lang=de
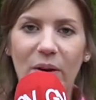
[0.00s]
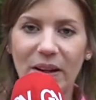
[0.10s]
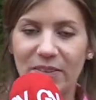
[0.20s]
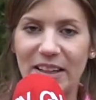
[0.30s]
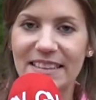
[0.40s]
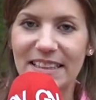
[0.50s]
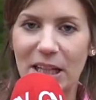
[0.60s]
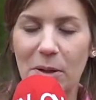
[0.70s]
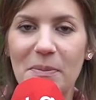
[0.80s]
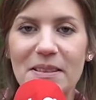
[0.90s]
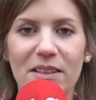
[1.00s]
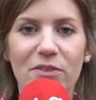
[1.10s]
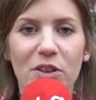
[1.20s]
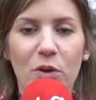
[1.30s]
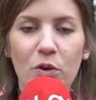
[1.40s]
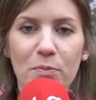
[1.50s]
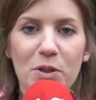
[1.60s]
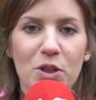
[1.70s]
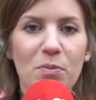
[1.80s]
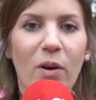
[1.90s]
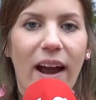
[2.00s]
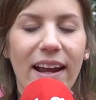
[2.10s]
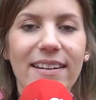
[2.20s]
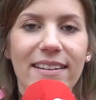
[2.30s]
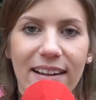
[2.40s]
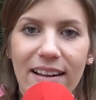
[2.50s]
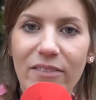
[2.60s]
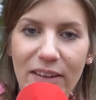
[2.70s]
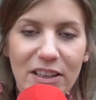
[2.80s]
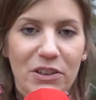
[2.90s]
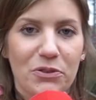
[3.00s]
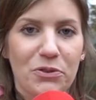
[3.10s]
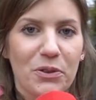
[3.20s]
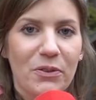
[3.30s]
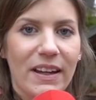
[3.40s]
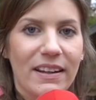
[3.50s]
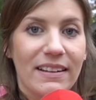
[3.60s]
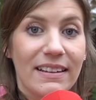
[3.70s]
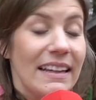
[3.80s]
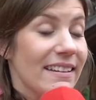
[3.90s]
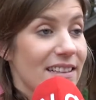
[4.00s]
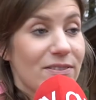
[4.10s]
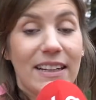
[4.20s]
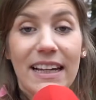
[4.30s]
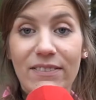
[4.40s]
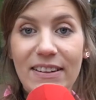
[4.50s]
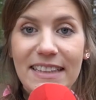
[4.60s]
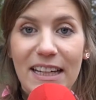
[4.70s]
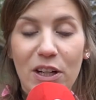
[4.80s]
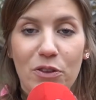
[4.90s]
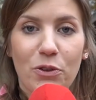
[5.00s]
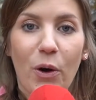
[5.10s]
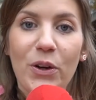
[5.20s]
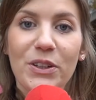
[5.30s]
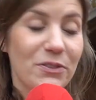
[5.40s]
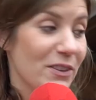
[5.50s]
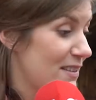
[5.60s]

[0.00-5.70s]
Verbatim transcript: Okay, wenn das gegeben ist, dann wird der Hof bestimmt noch einige Jahre weitergeführt werden. Das war der Adventskalender für heute.